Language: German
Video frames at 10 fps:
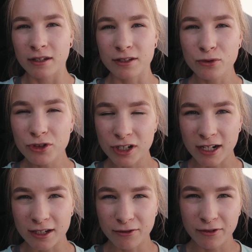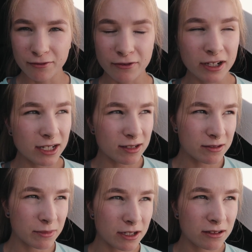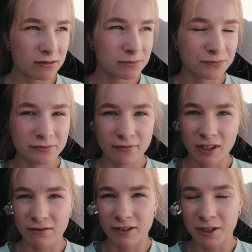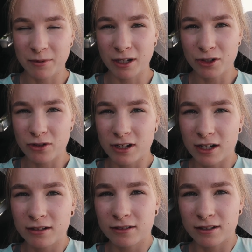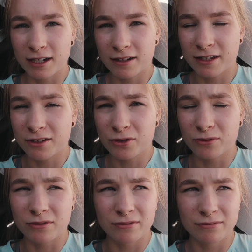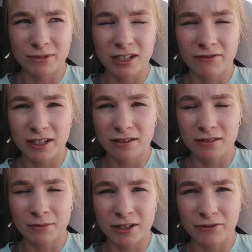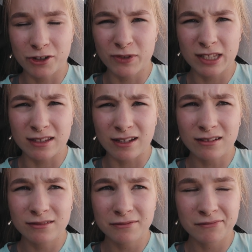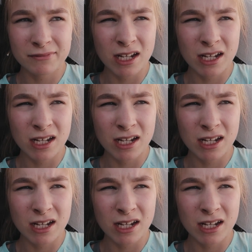Ich dusche gleich auf jeden Fall erstmal weil ich bin ganz schön lange eigentlich jetzt schon mittlerweile in meinen verschwitzten Sachen.